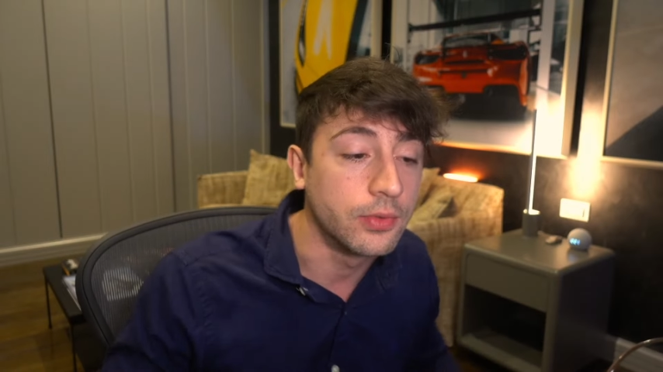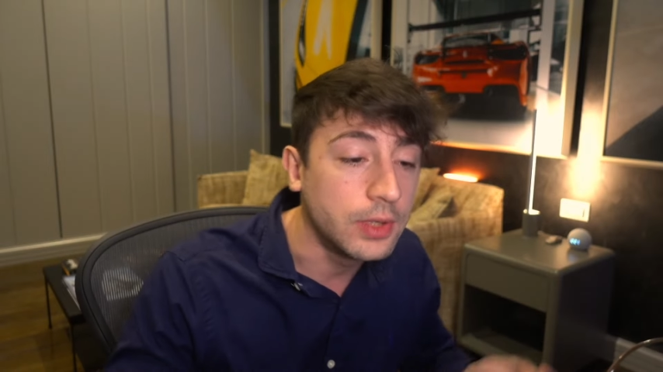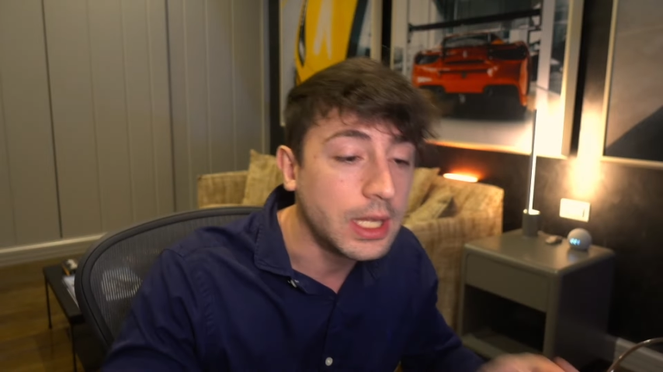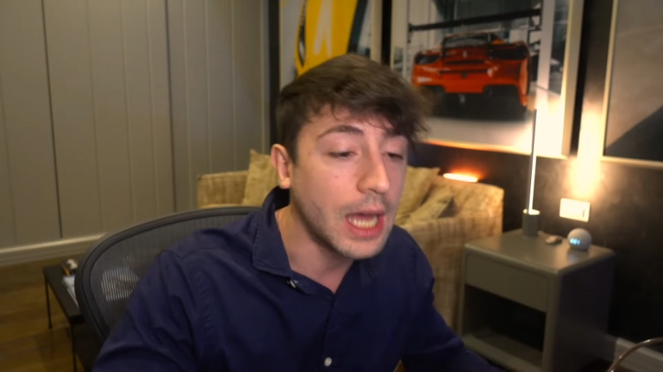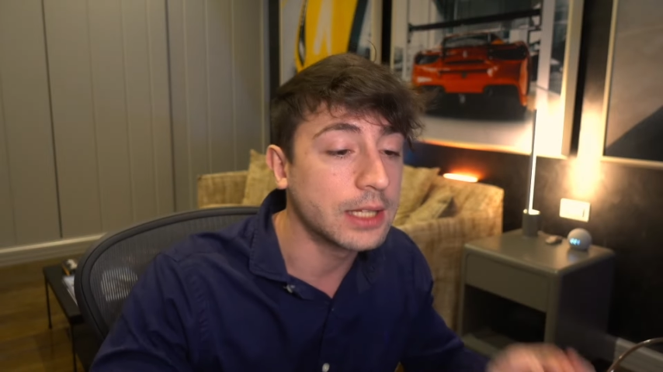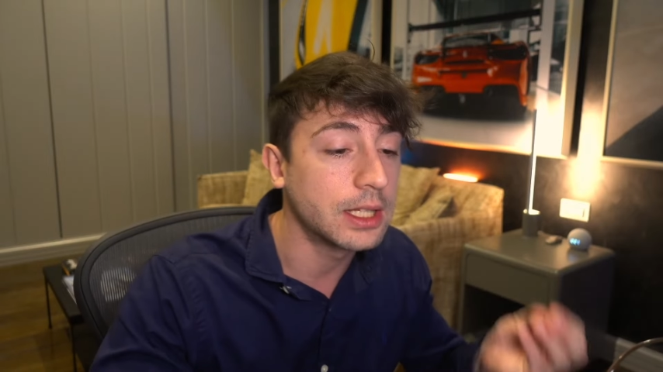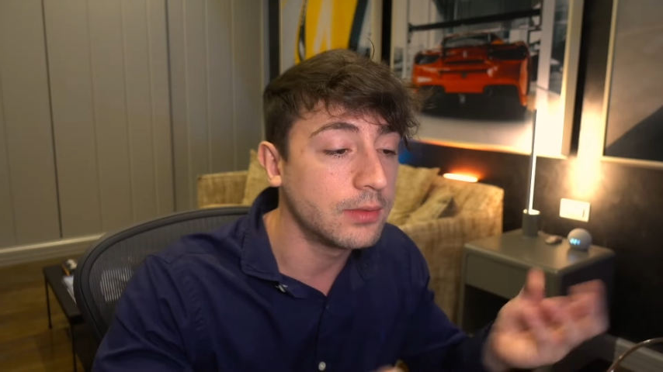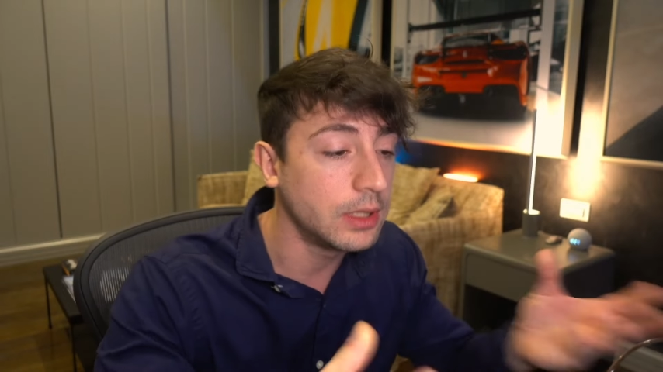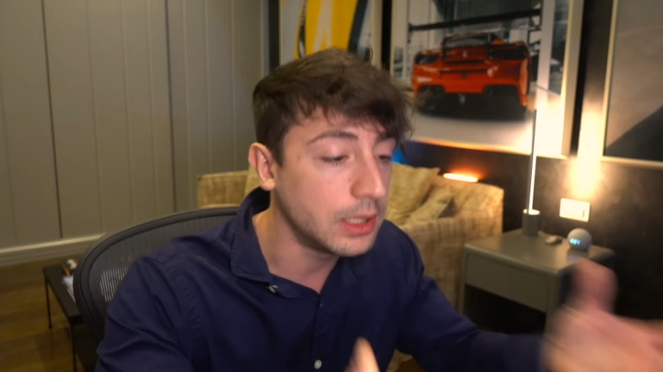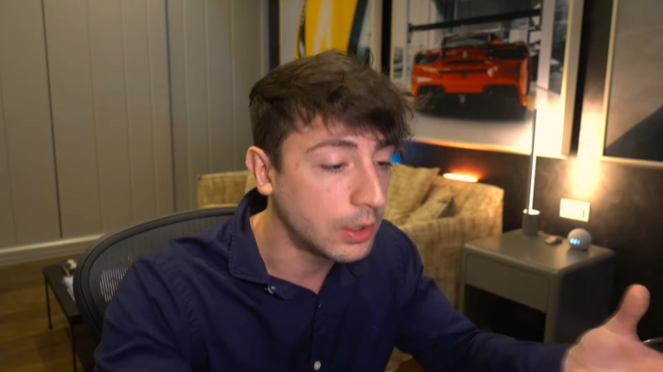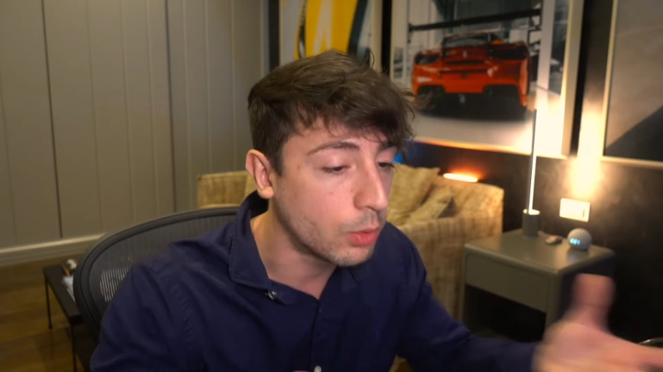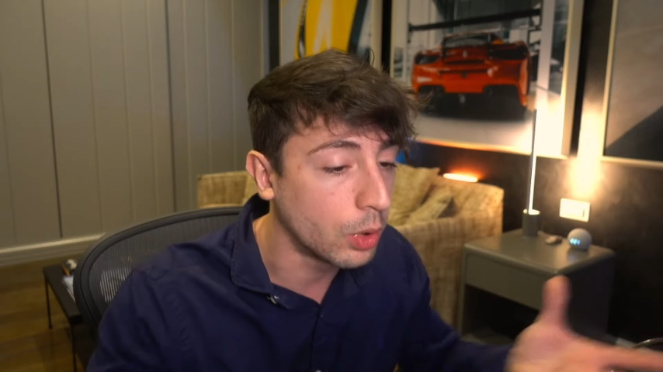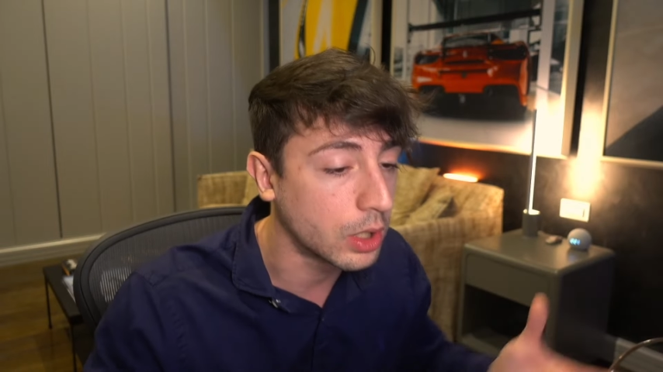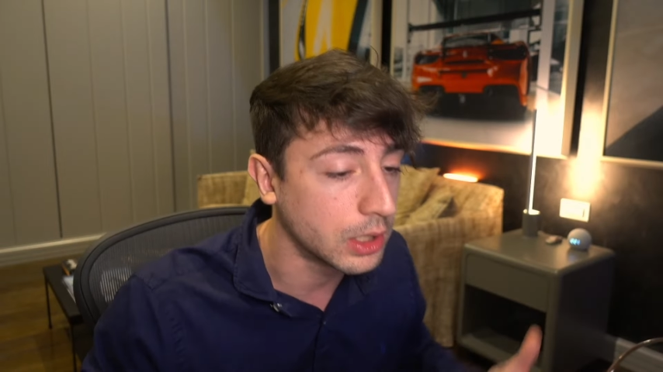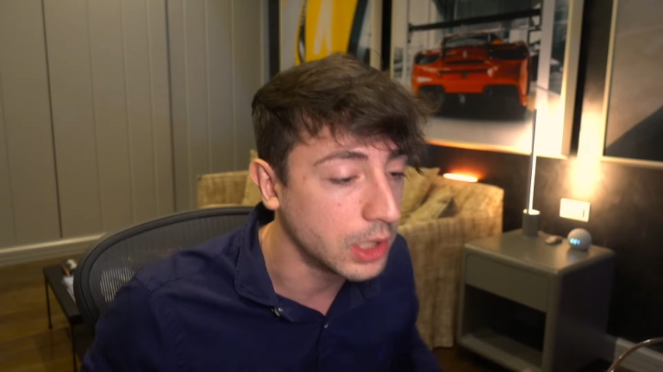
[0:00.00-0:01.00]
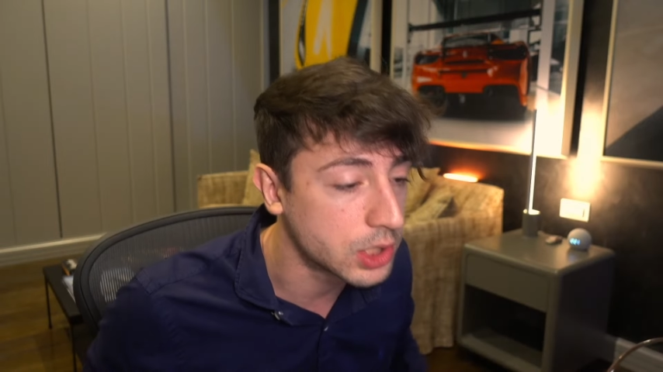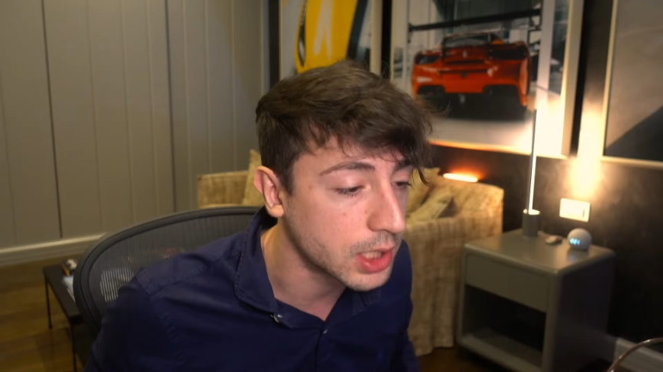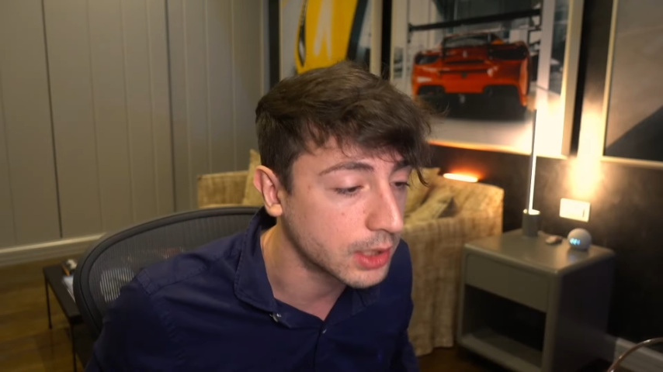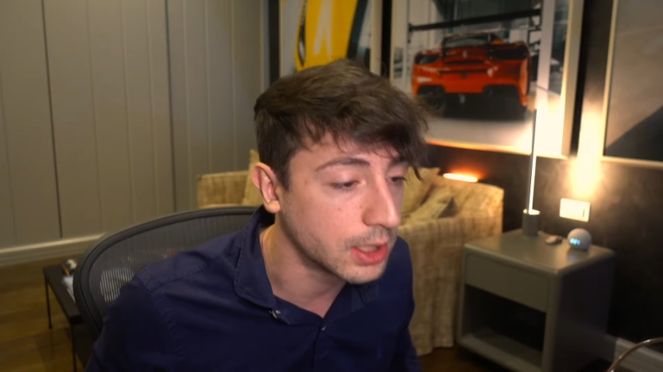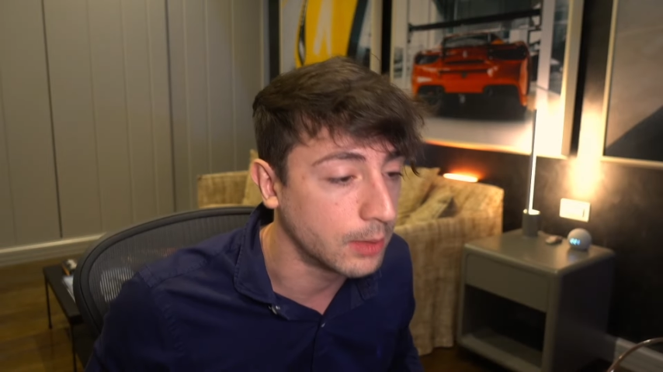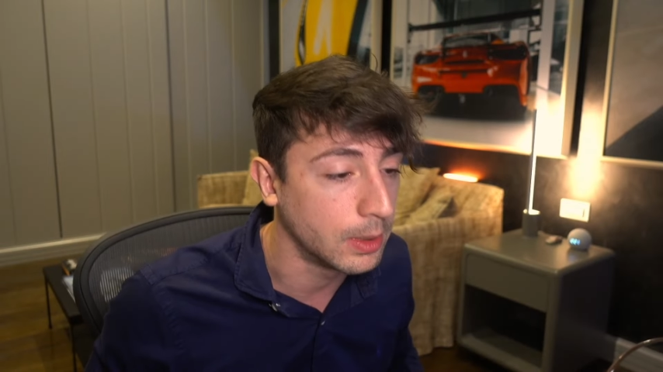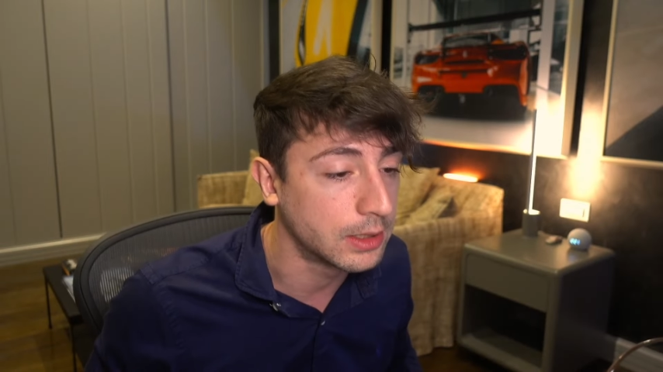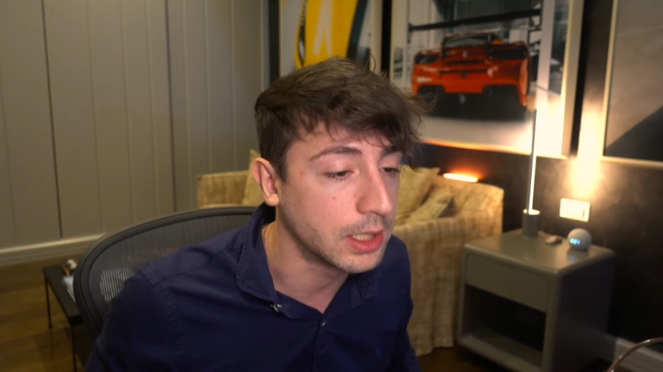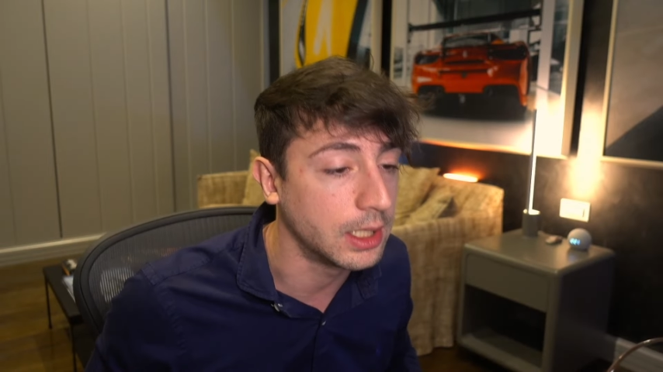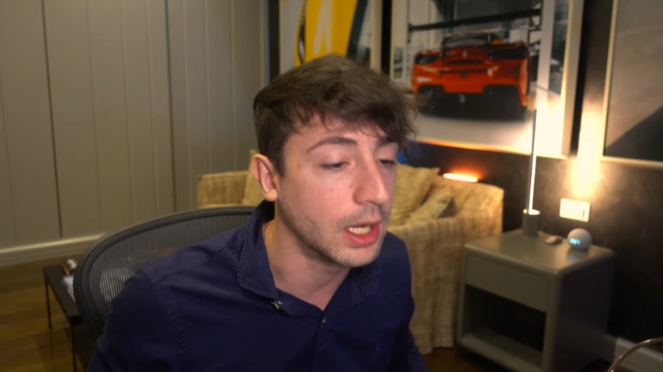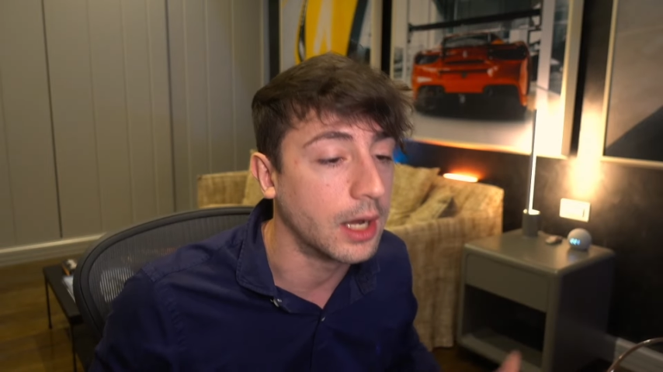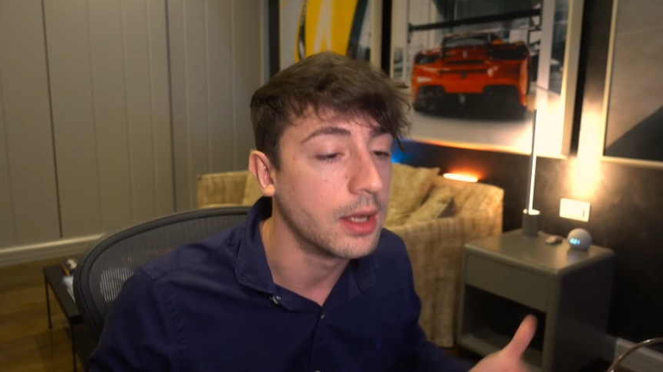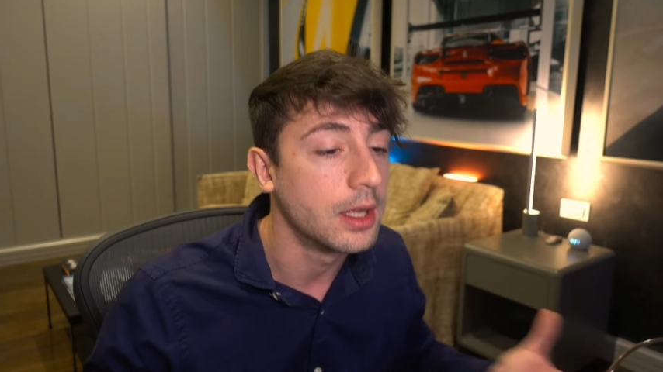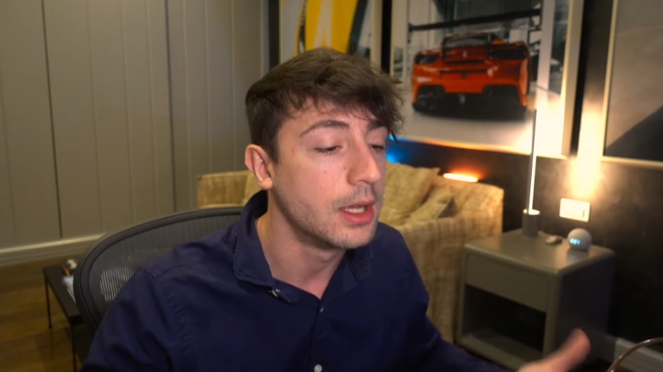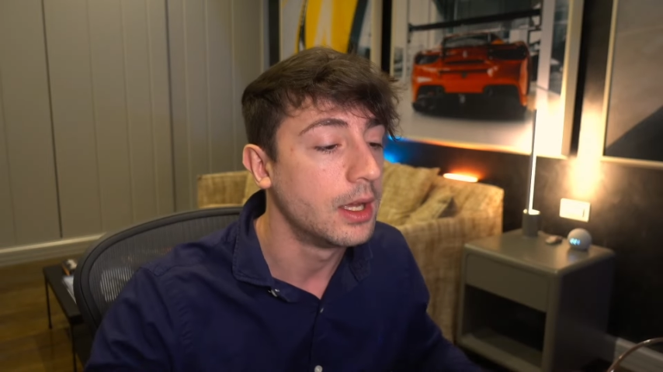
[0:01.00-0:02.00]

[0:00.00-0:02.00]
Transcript: fidatevi di quello che dice la telemetria.